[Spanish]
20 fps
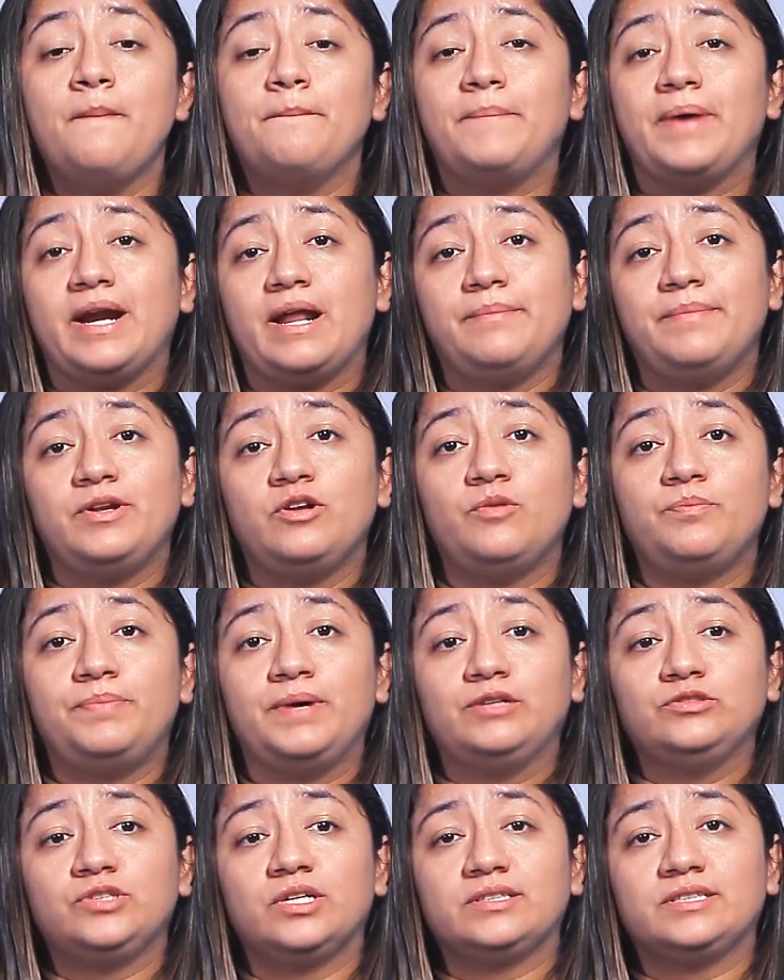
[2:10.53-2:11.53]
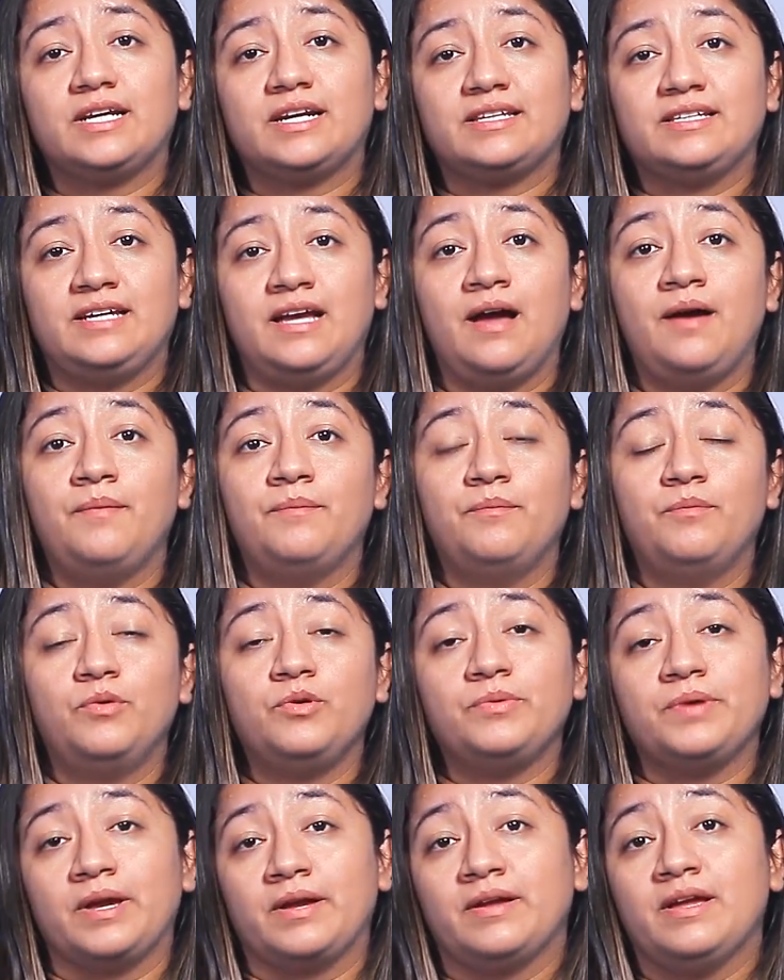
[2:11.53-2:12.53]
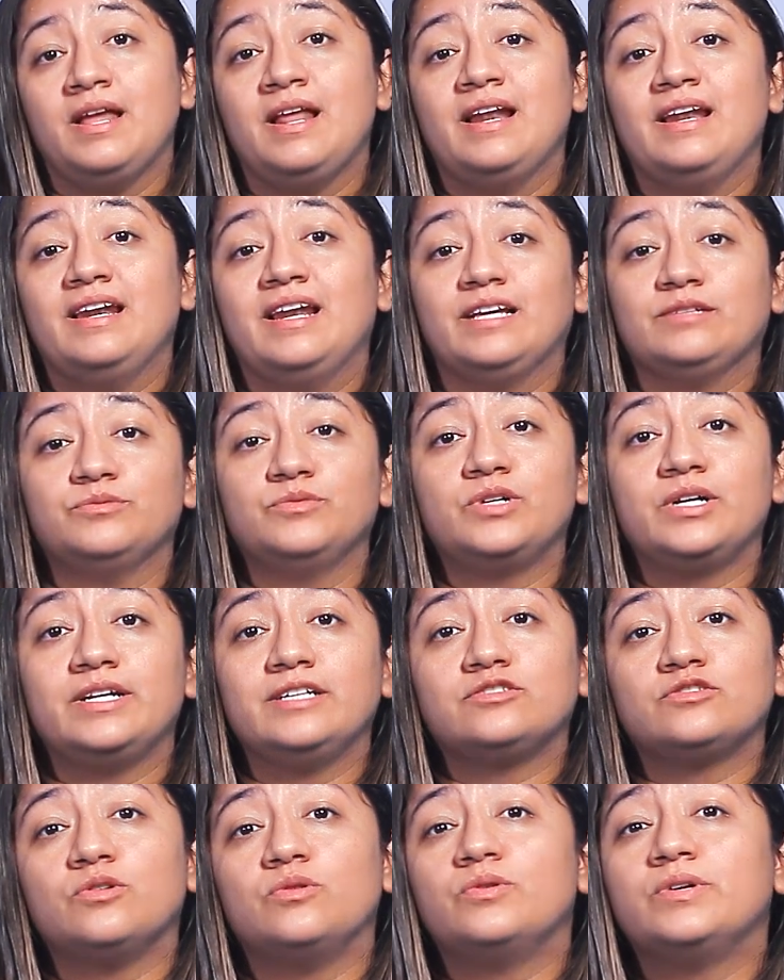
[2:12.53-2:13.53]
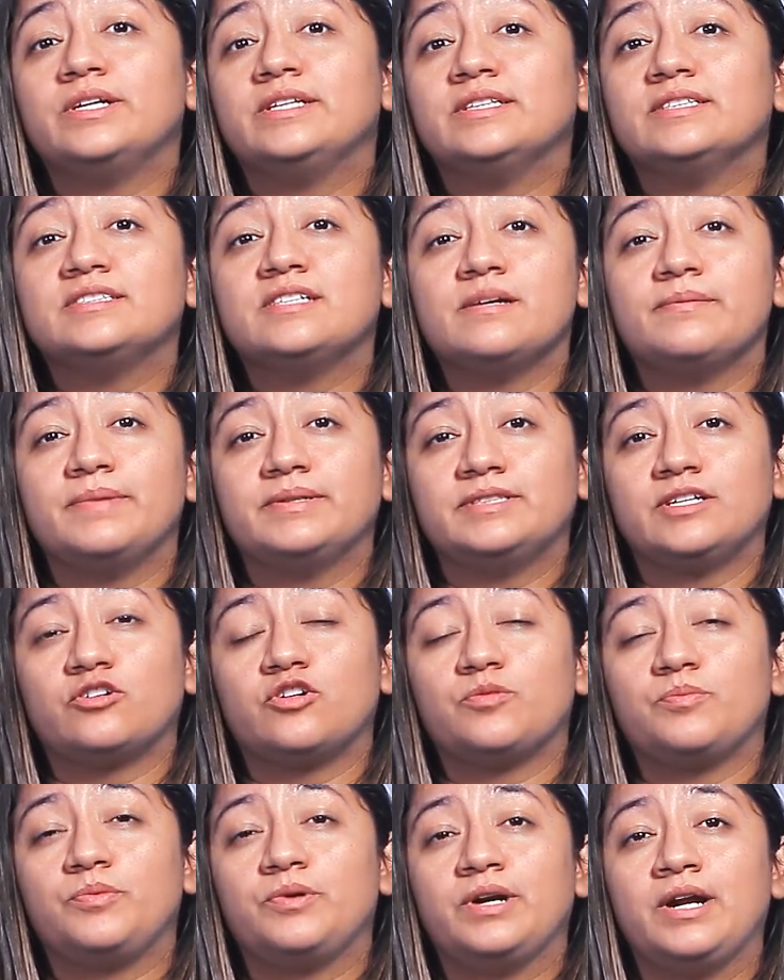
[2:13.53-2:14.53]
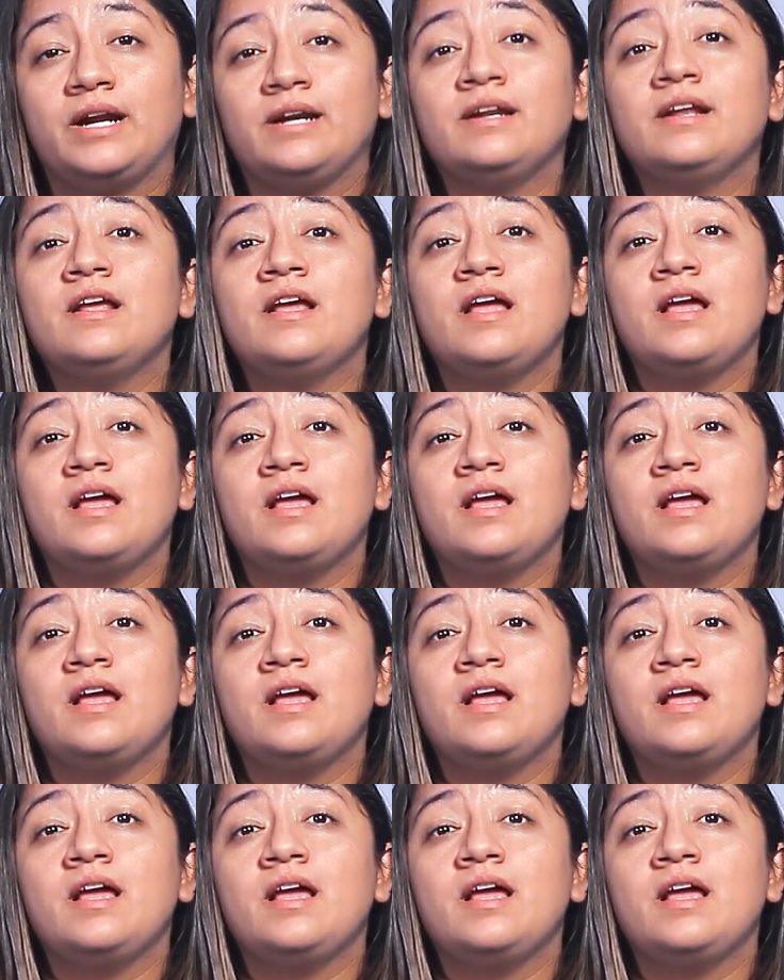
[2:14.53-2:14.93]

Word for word: Para menopausia tardía, muy bien, las mujeres con un índice de masa corporal